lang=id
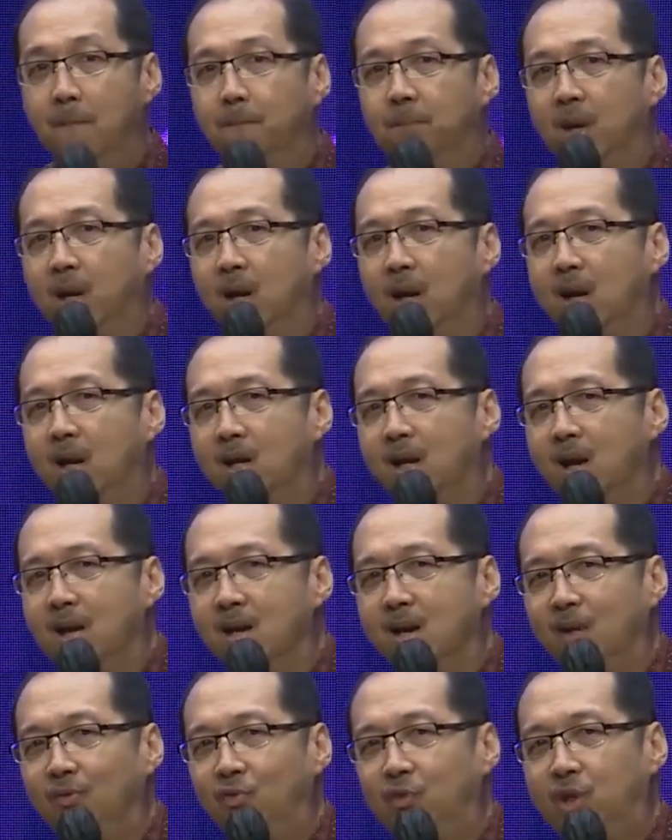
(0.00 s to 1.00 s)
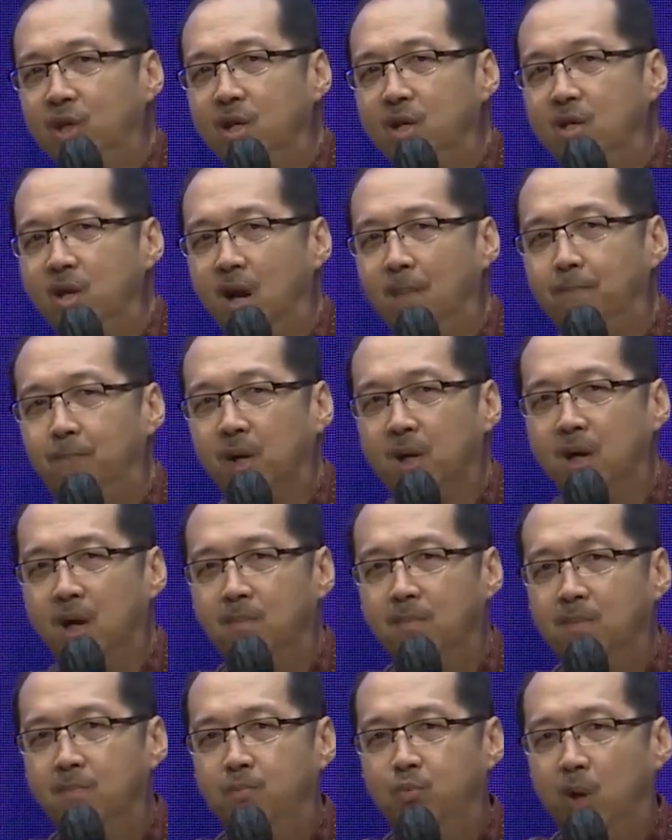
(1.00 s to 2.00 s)
pelayanan tidak pernah
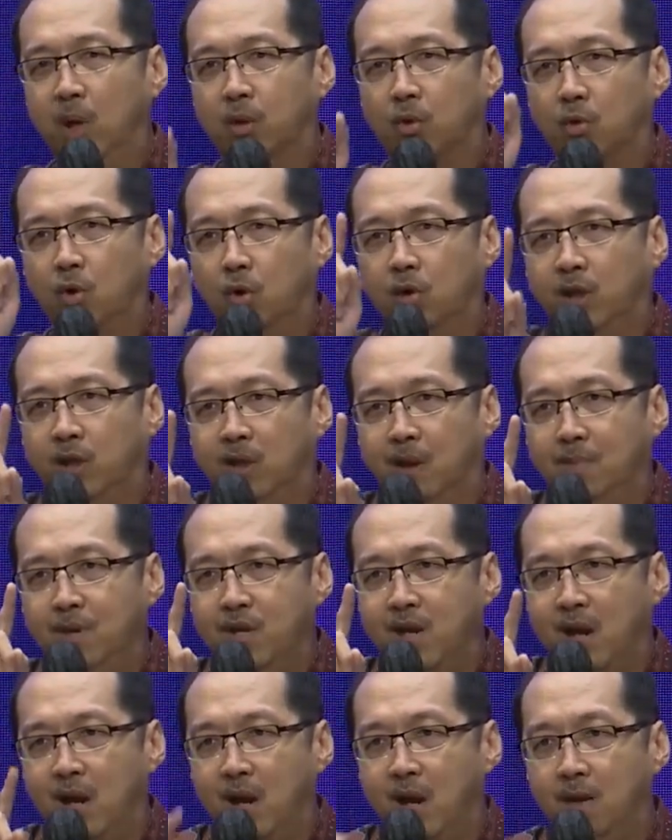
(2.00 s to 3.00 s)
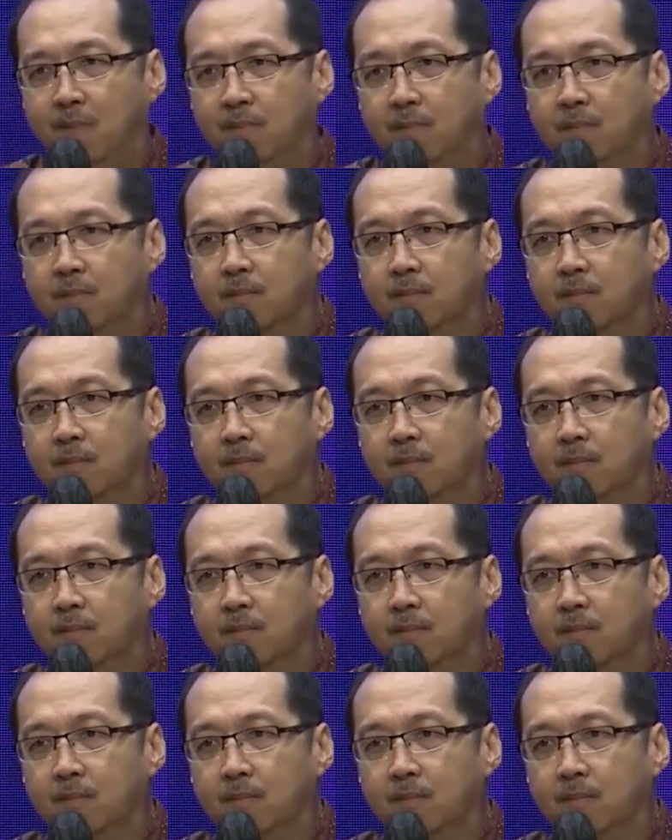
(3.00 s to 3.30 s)
membuat roh kita menyala.